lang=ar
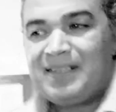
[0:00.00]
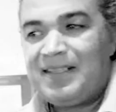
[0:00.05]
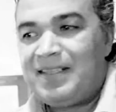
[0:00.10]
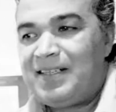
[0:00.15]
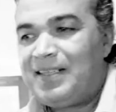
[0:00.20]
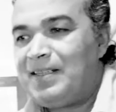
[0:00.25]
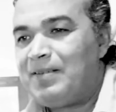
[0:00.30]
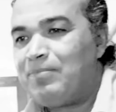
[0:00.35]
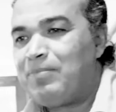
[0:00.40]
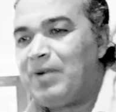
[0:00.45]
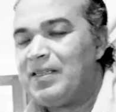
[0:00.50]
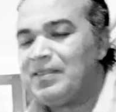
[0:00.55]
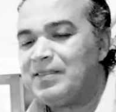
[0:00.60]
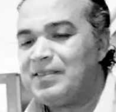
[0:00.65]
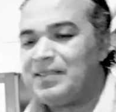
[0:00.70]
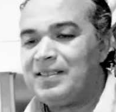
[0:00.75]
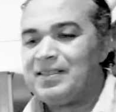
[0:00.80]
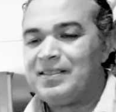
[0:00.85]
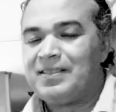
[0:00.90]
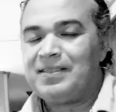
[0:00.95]
على بعض
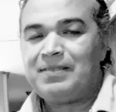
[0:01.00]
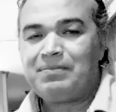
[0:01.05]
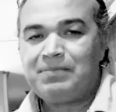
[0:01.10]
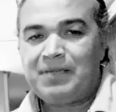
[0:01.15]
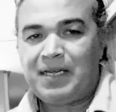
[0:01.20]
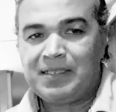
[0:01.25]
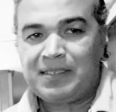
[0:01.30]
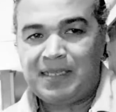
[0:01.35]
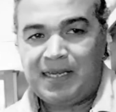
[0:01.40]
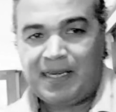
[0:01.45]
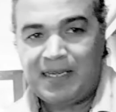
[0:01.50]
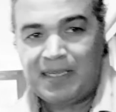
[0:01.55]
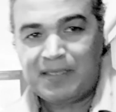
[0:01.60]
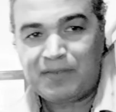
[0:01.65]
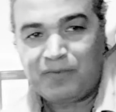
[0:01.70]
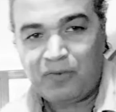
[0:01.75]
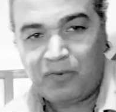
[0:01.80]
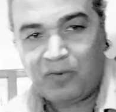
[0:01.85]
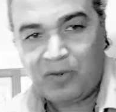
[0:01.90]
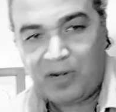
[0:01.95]
بعض الايات
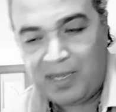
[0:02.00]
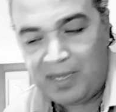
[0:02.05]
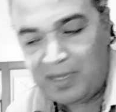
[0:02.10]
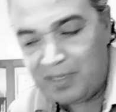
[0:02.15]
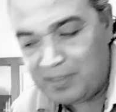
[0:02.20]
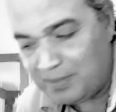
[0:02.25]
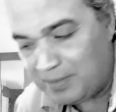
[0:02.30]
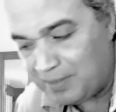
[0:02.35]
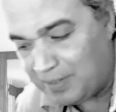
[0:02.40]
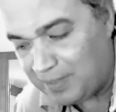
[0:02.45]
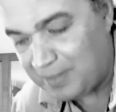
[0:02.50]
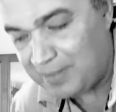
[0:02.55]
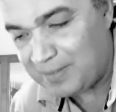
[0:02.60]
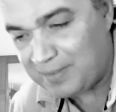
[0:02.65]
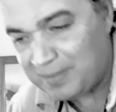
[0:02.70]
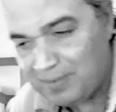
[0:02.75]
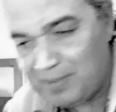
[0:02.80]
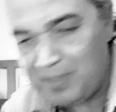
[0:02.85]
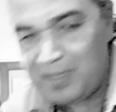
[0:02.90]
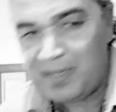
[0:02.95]
في القران
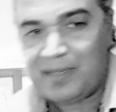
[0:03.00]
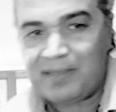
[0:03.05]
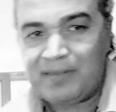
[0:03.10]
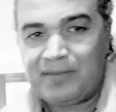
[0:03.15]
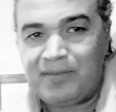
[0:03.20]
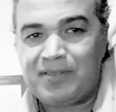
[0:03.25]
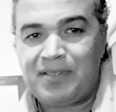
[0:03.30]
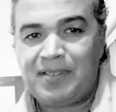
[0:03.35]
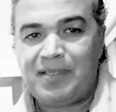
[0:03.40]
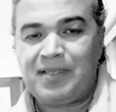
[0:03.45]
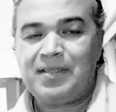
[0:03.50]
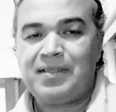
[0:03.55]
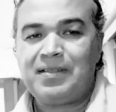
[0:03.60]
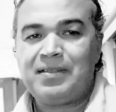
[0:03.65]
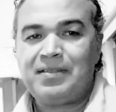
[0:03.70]
واخا كنت